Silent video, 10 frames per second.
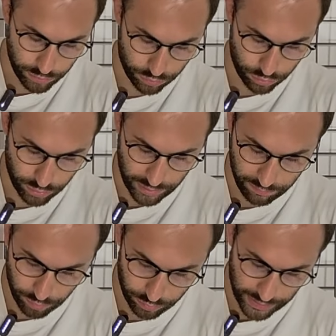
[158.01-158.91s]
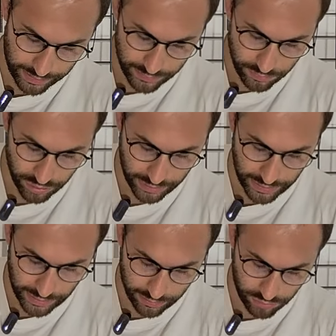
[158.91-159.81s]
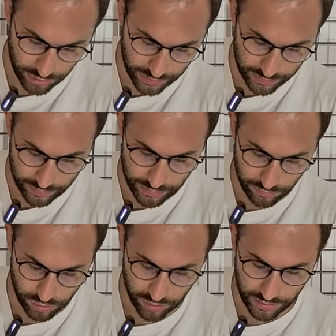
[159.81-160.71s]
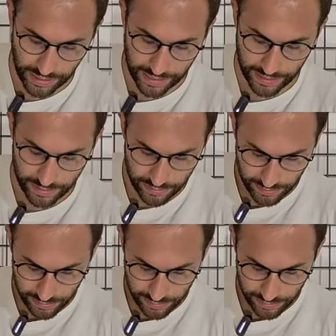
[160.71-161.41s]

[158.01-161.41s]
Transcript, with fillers: questo è importante, cercare di, cer di centrare